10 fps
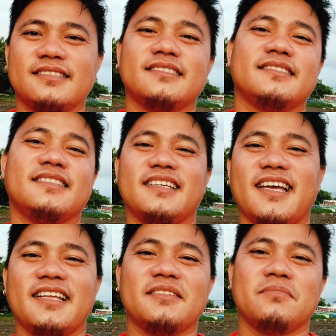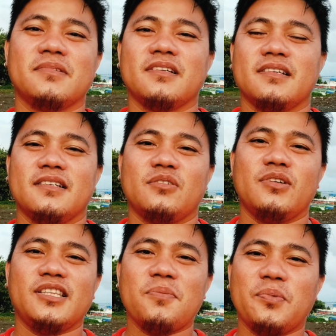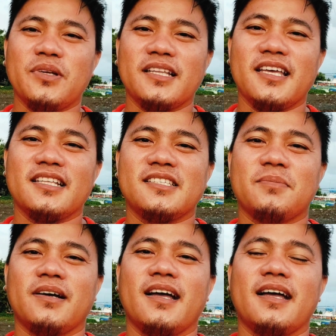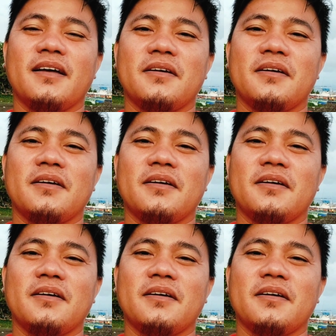Wow! Ulitin po natin sa mga